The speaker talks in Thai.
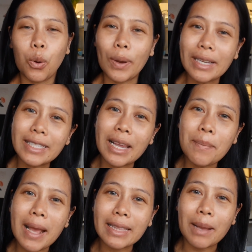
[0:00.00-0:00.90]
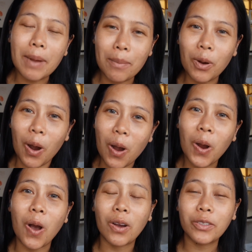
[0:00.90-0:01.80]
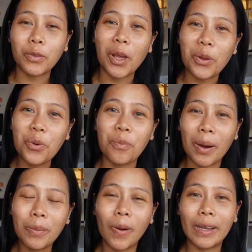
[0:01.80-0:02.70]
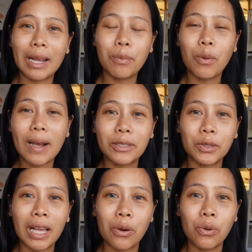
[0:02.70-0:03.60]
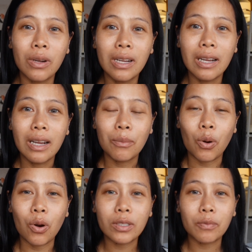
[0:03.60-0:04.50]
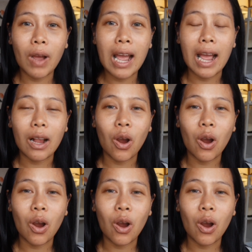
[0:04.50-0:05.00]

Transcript: วันนี้เจ๊มาตามคำขอของสาวๆในกลุ่มเมาส์มอยนะเพราะว่าสาวๆโพสต์ว่า